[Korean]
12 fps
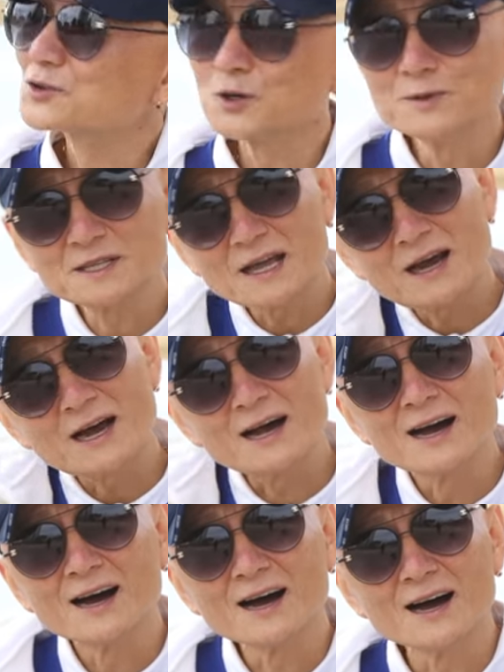좀 있다가
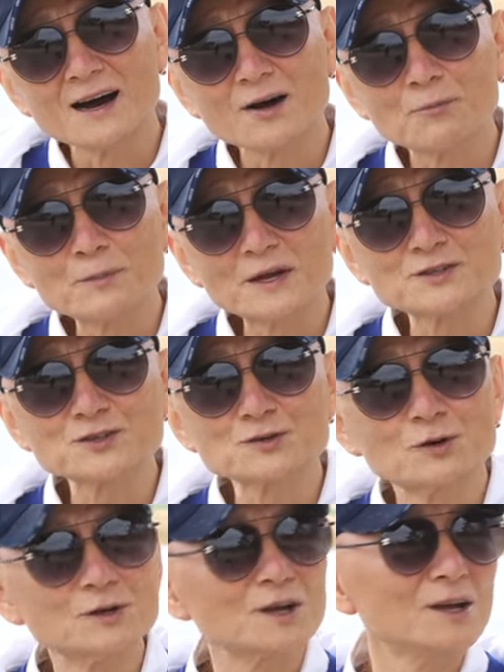아, 매주
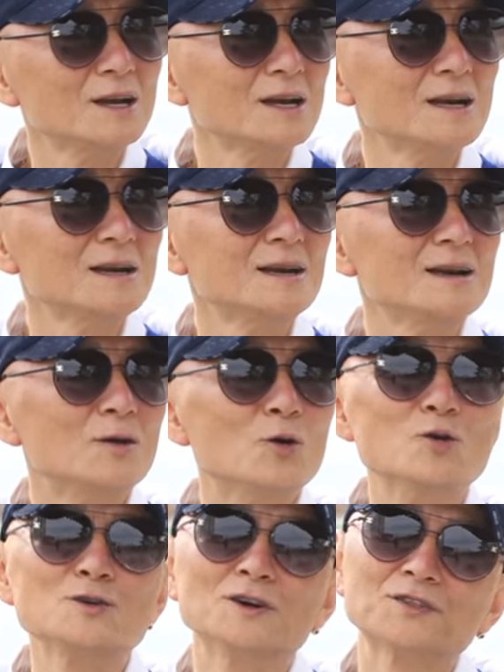월요일
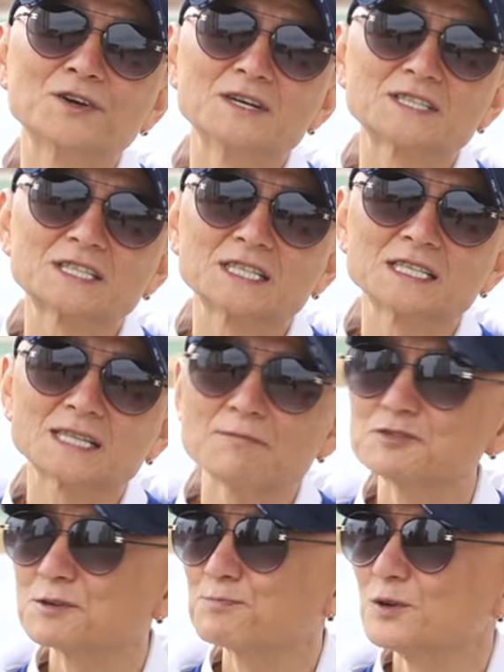오후 8시
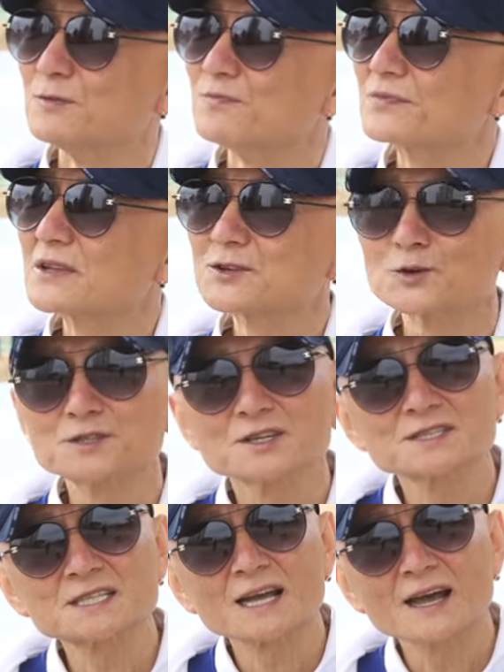30분
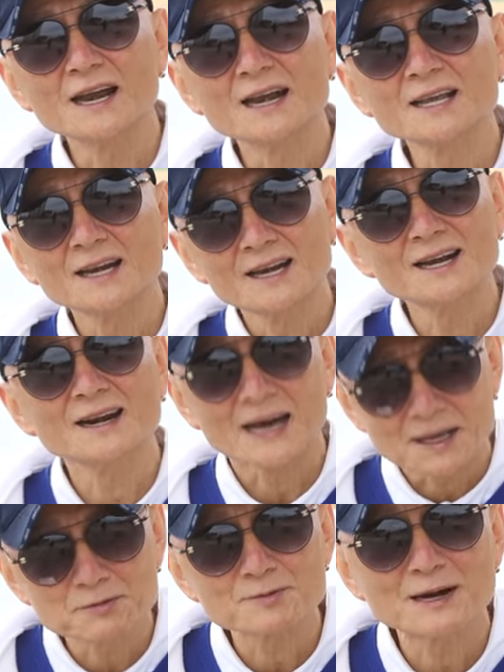조철 스타일 힐링
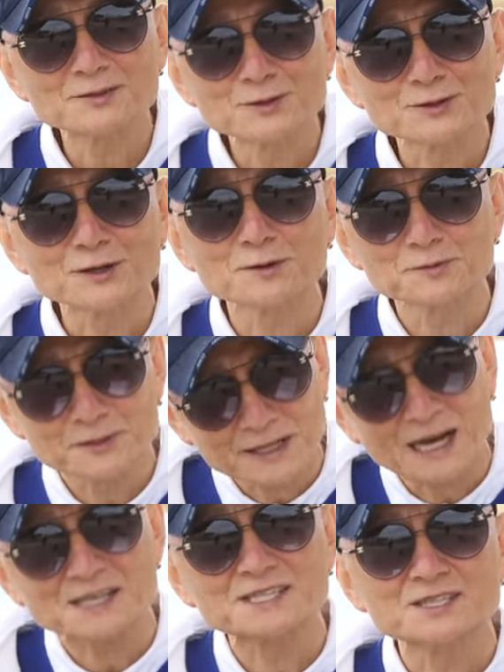라이브 방송 여러분들
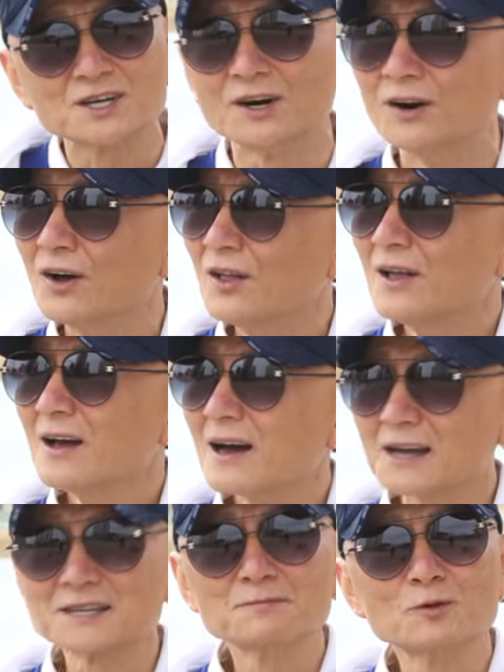다 아시죠?
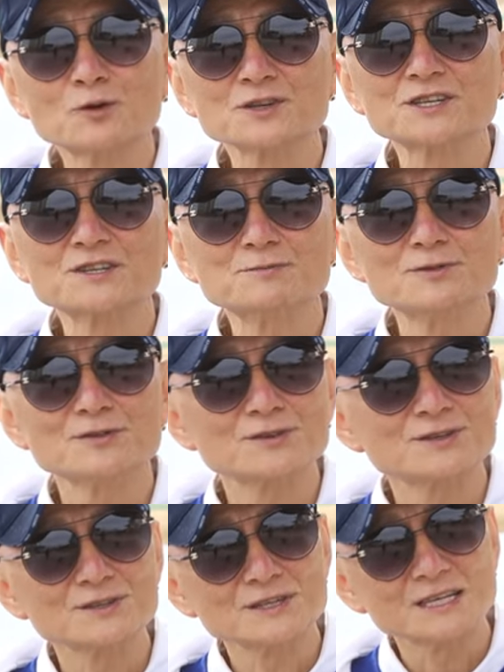아직 모르시는
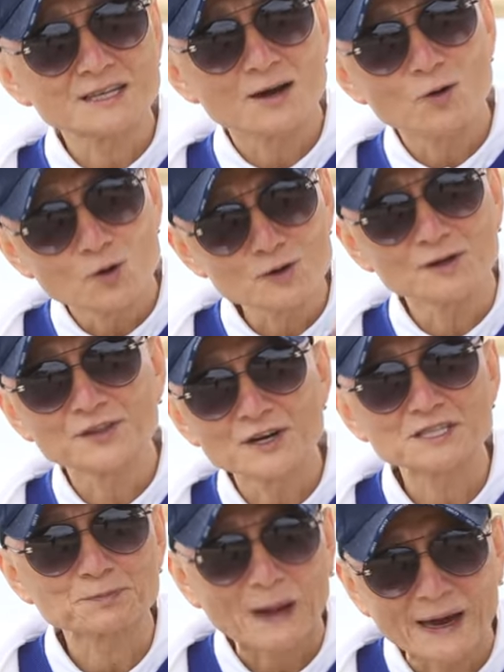분들은 이따 오후
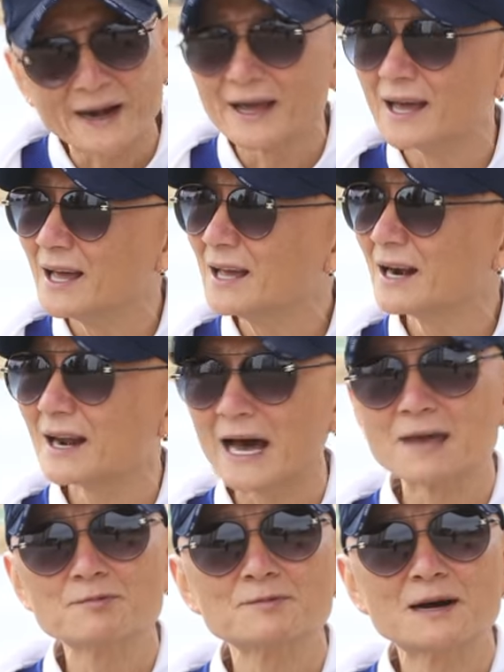8시 반에
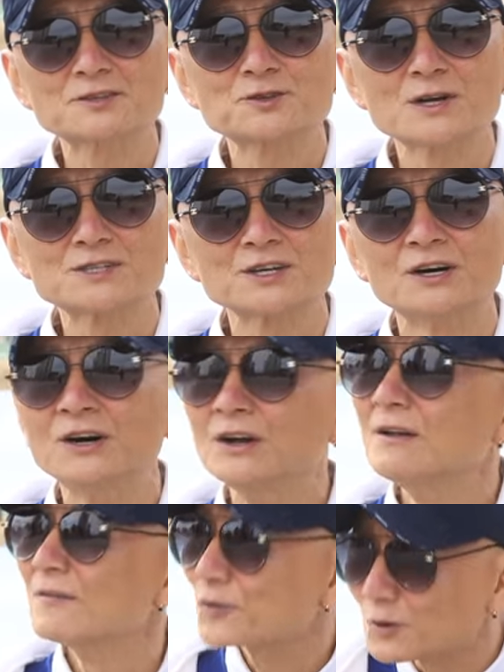라이브 방송에서
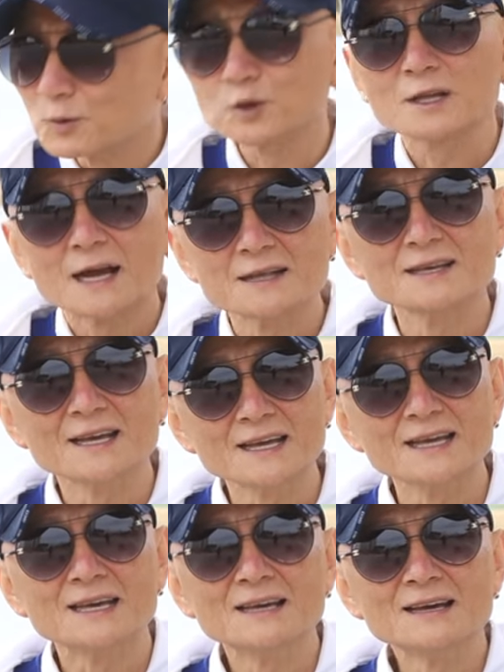또 못다한
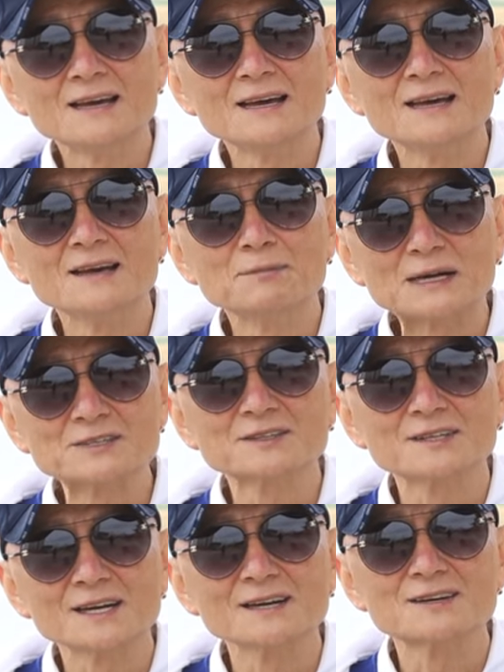얘기 예, 마저
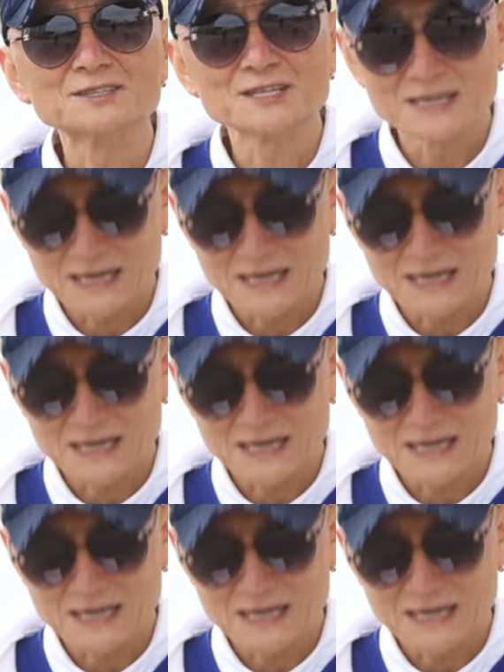드릴 것을